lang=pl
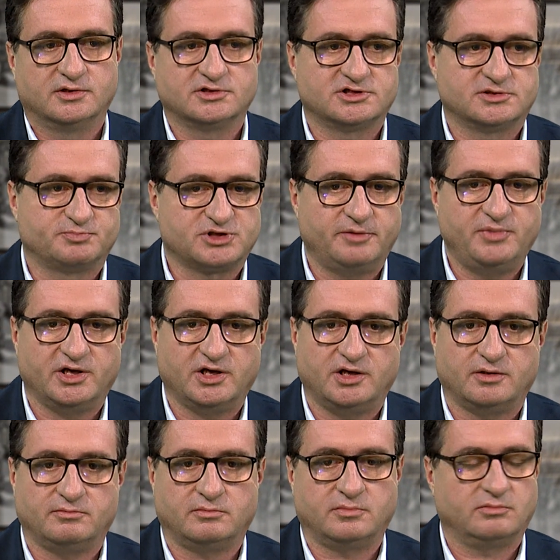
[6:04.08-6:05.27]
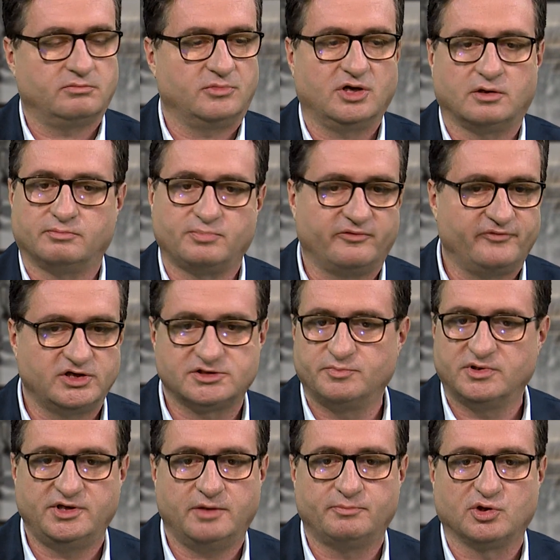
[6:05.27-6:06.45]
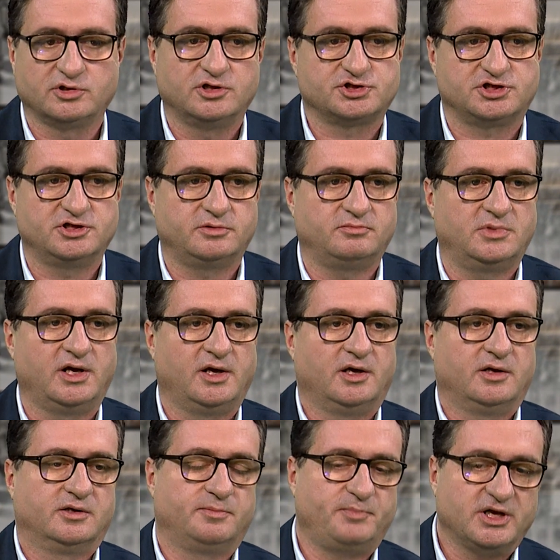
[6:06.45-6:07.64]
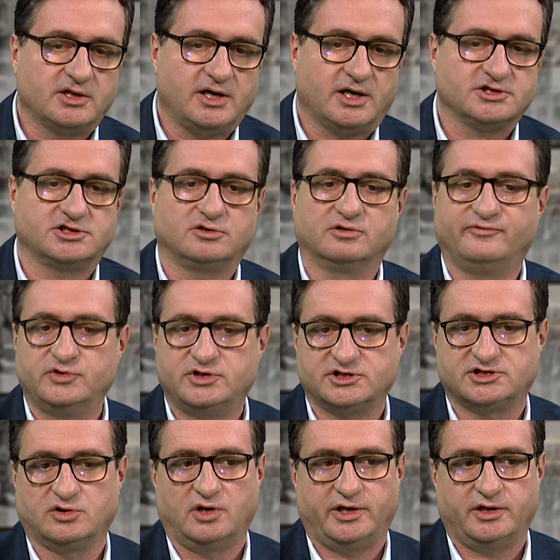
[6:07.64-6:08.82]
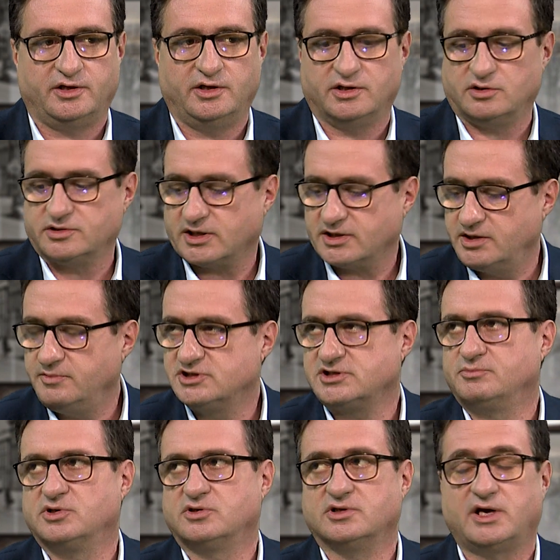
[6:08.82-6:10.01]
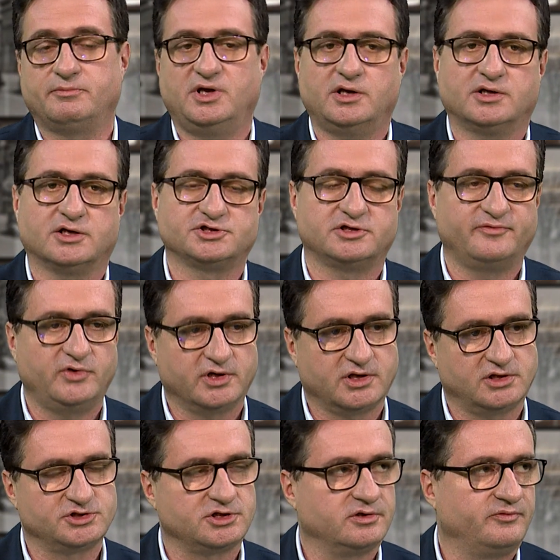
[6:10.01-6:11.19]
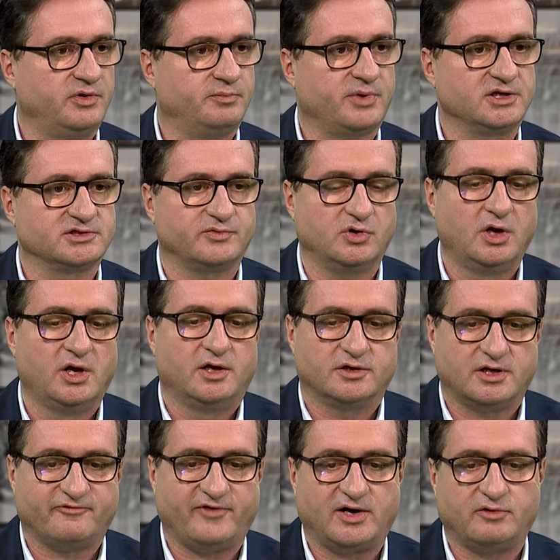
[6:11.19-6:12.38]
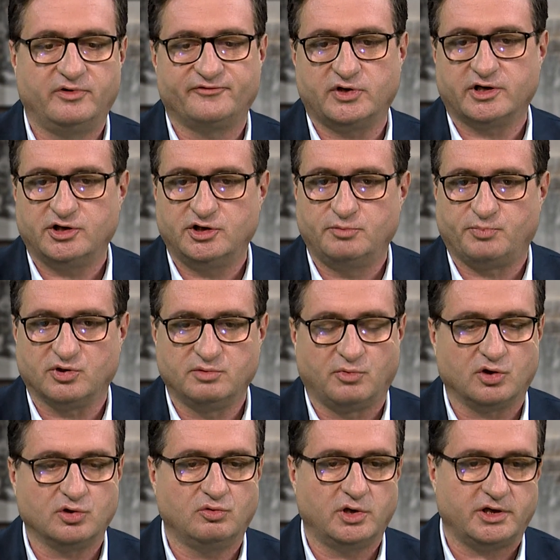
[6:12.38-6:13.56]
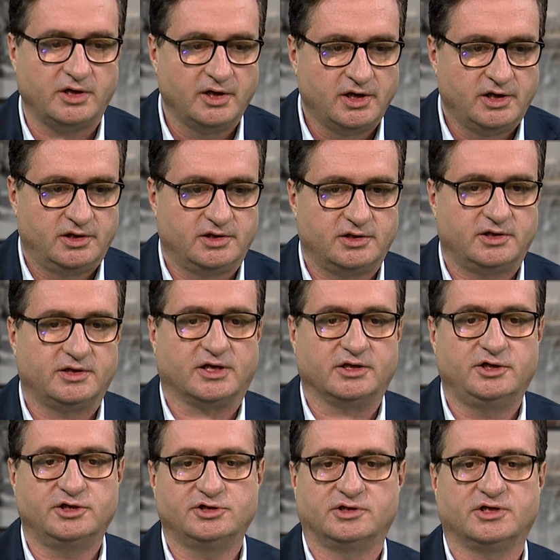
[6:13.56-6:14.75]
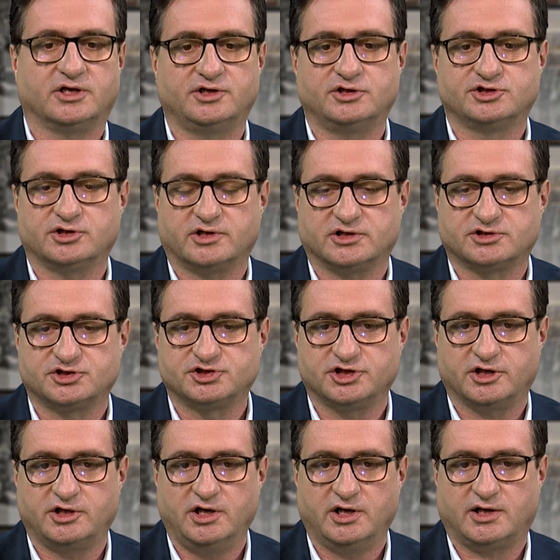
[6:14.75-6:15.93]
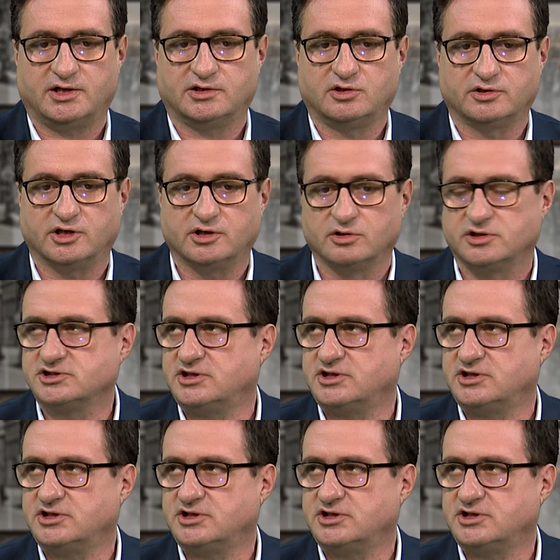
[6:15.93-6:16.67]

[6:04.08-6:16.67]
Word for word: z przebiegiem, no powiedzmy, niebotycznym 15-20-letnie, no takimi samochodami nie da się wjechać, szanowni państwo, na wały, w tereny podmokłe, y, nad, je, nad jeziora czy rzeki, a do tego te